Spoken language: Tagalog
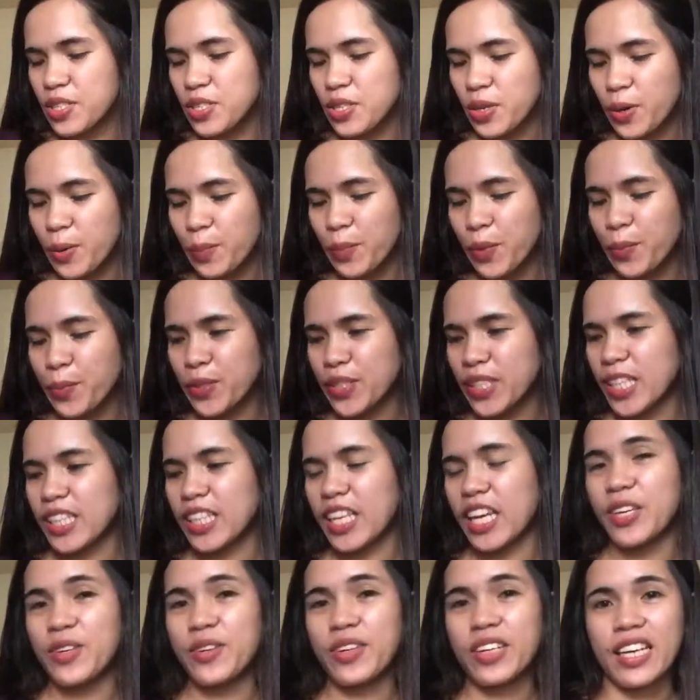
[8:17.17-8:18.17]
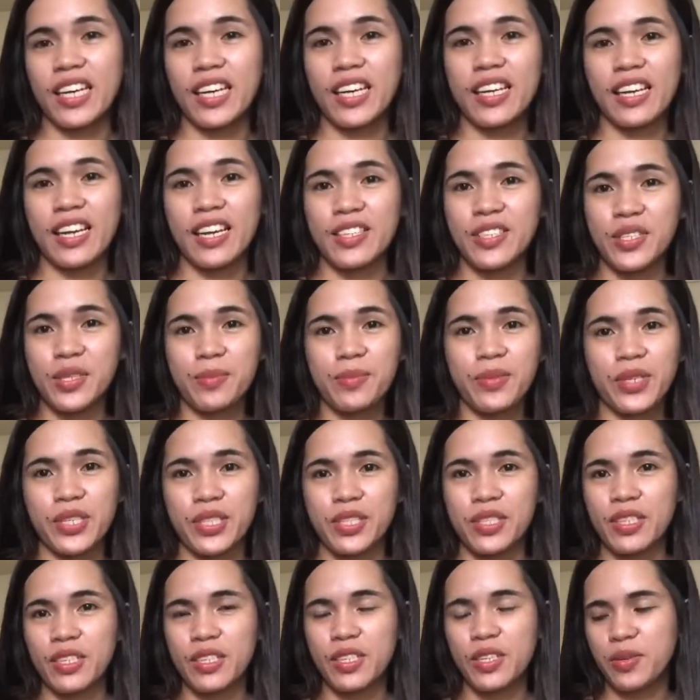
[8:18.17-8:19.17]
So, pupunta tayo kay Lance
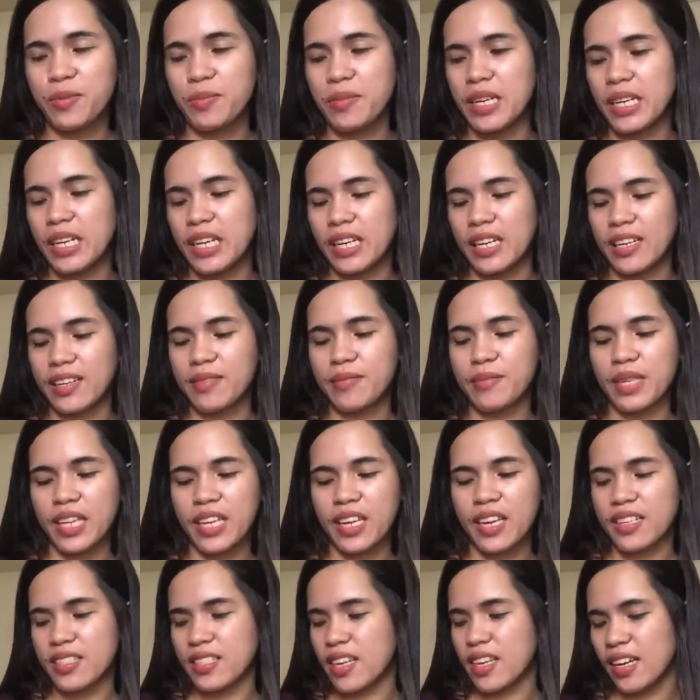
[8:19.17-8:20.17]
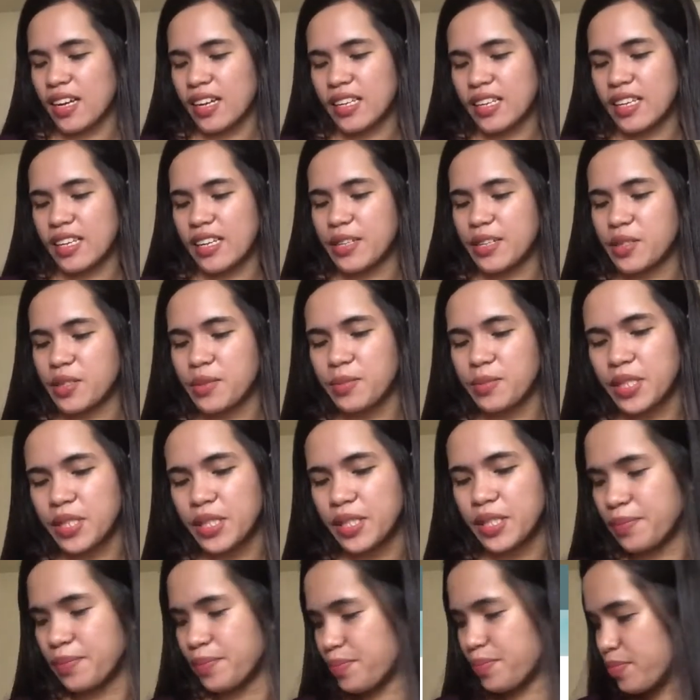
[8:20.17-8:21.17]
Lensburn. Yung mga binigay sa akin ni Lance
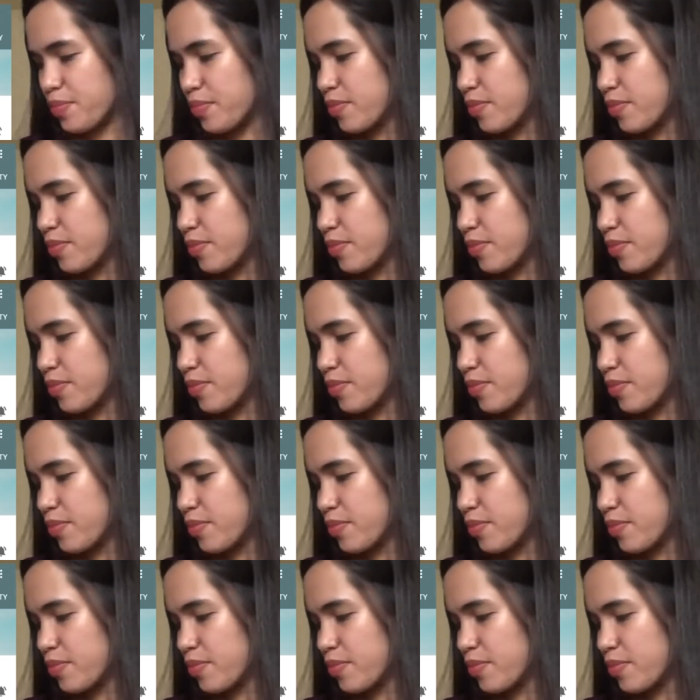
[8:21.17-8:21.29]
Lensburn.